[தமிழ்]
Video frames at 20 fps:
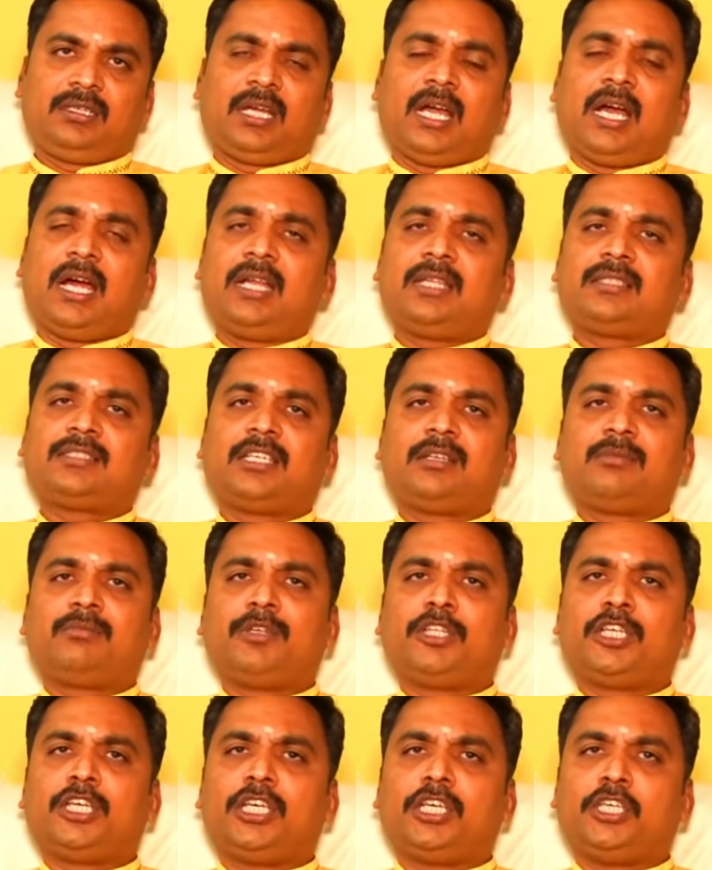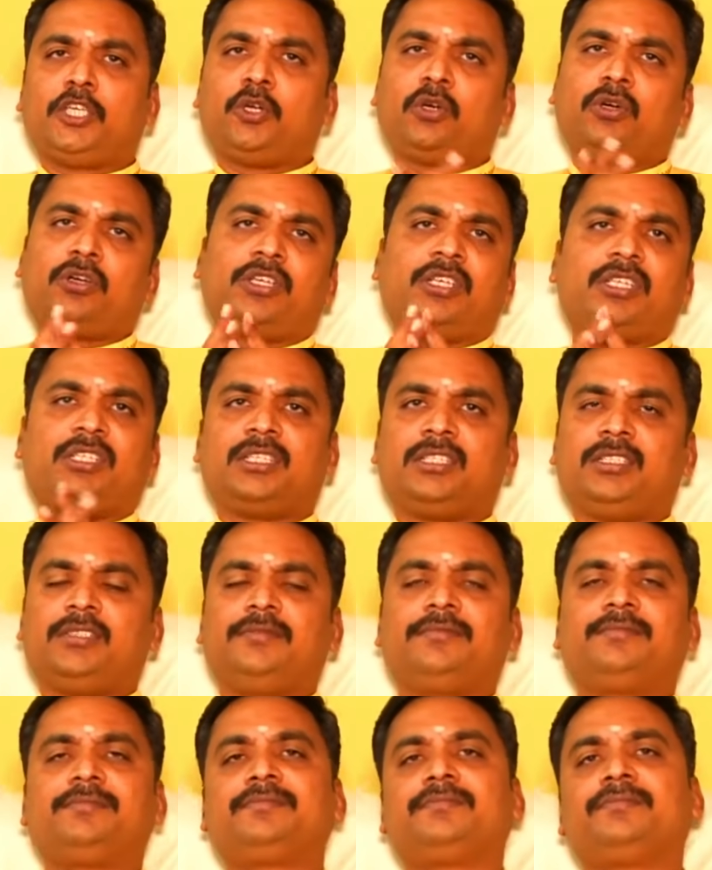கால சர்ப யோகம் இருக்குது
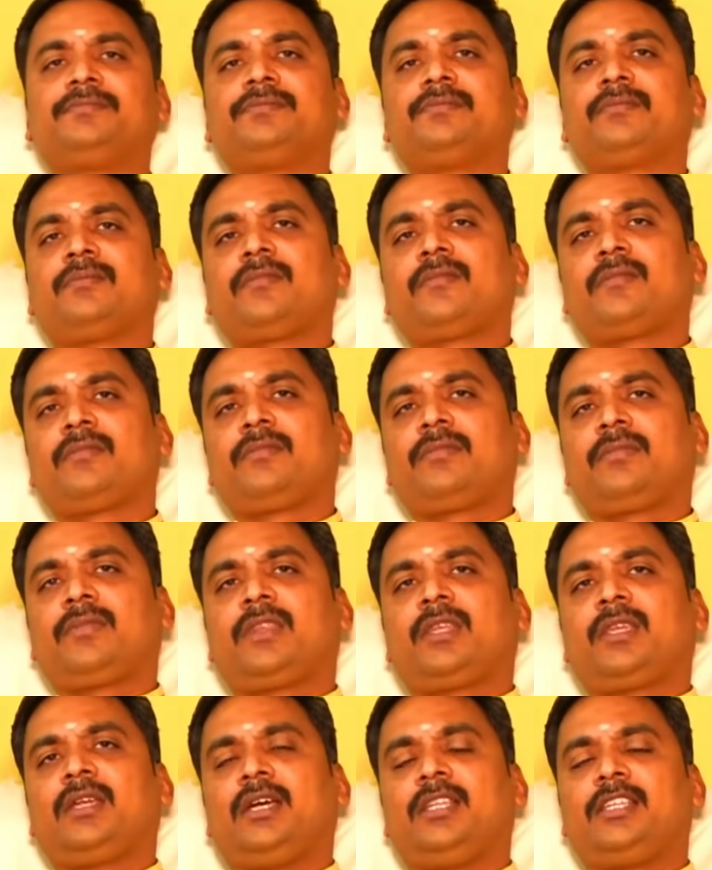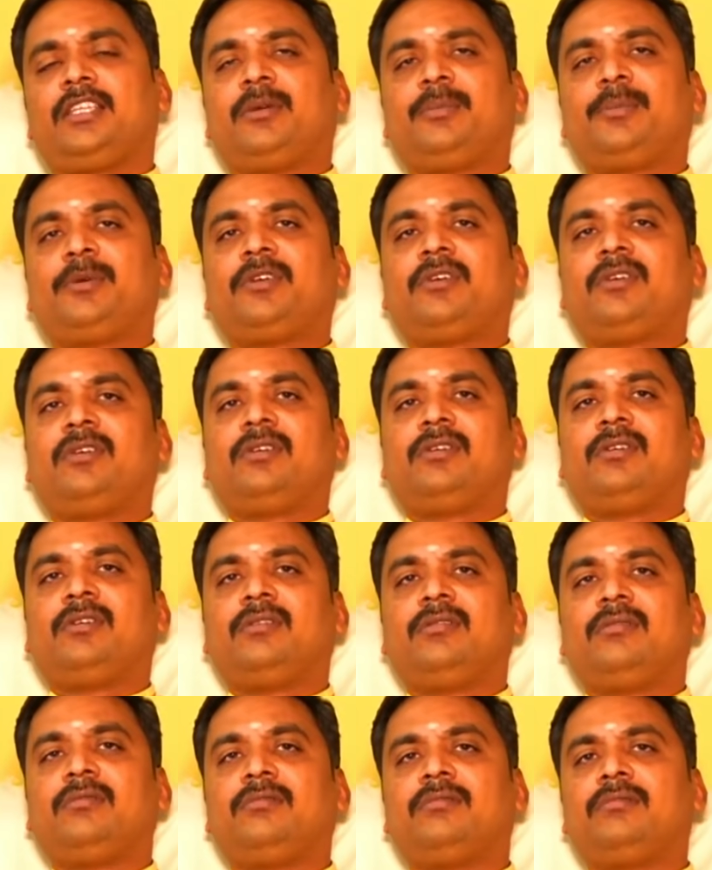அதுக்கப்புறம்
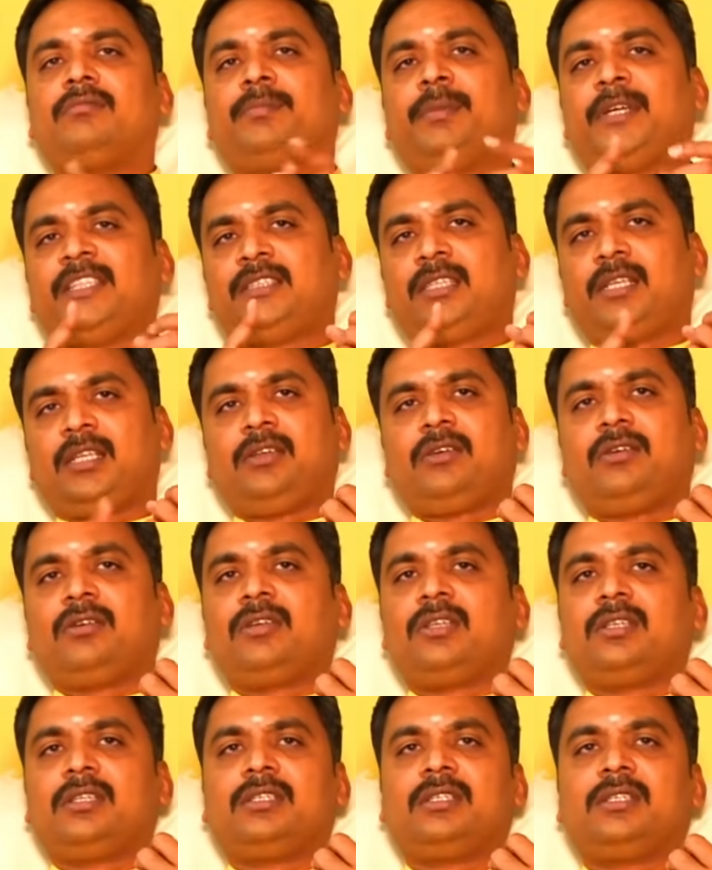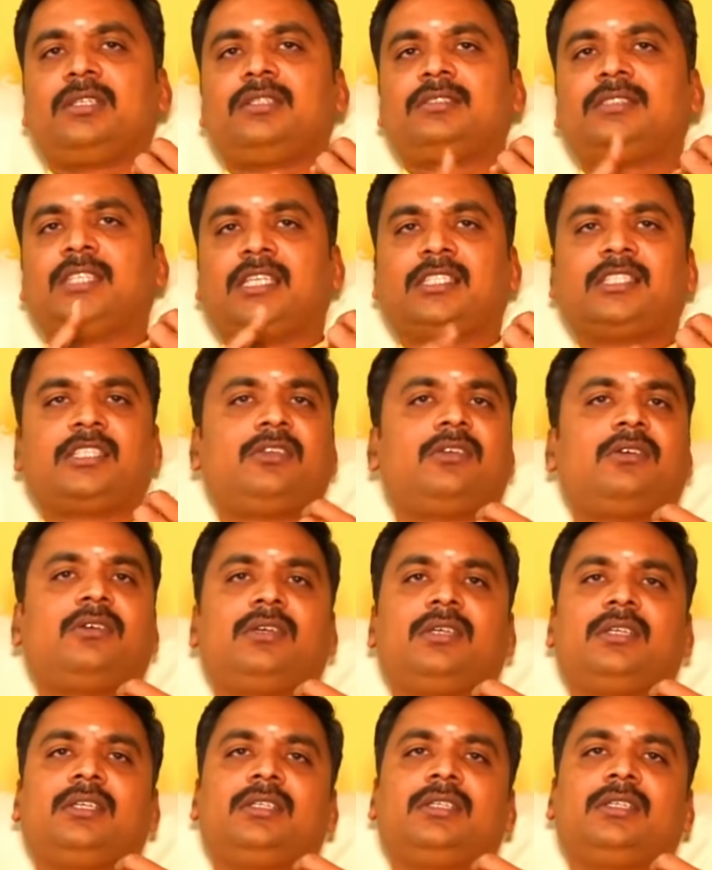பத்திர யோகம் இருக்குது
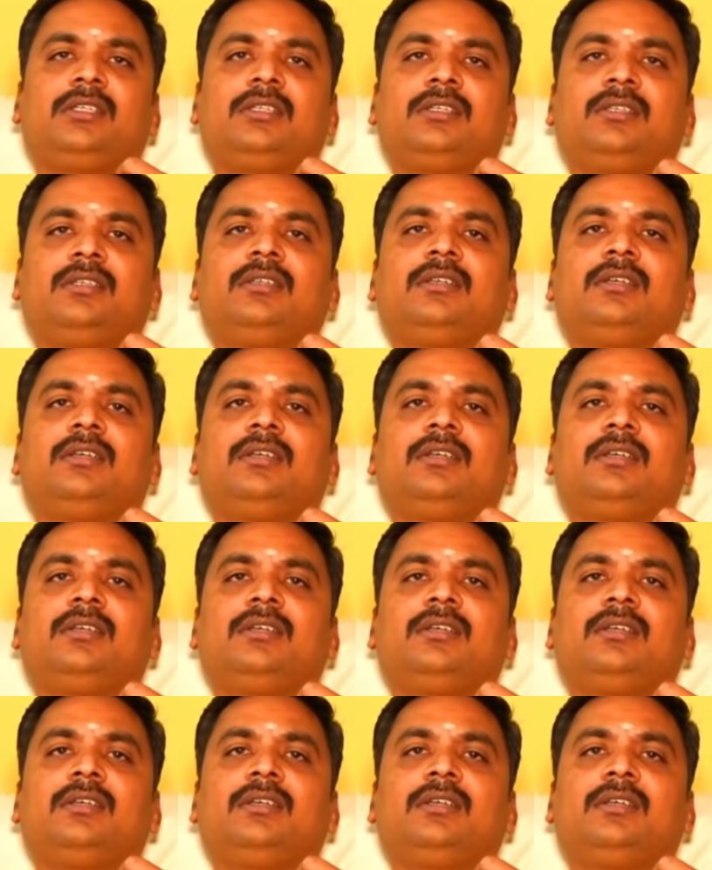சசயோகம் இருக்குது